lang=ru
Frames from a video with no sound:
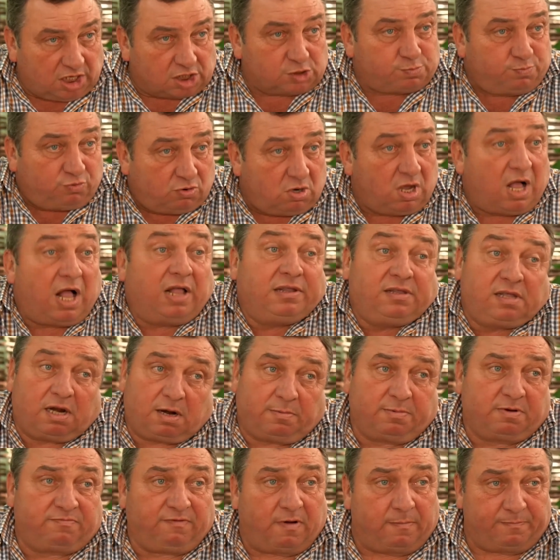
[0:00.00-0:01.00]
я ж
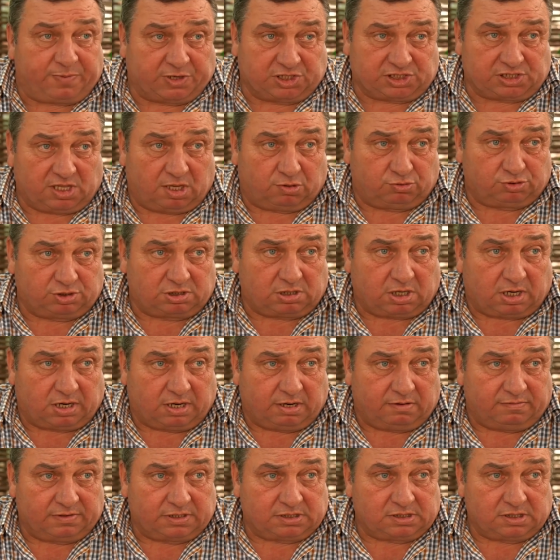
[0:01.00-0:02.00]
бухгалтером к вам пришла
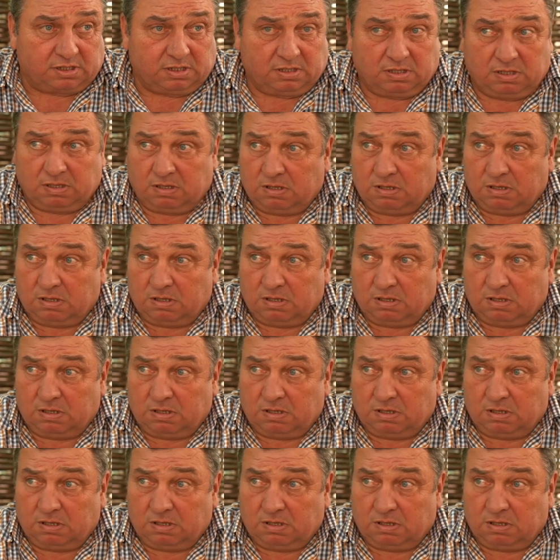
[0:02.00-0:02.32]
устраиваться.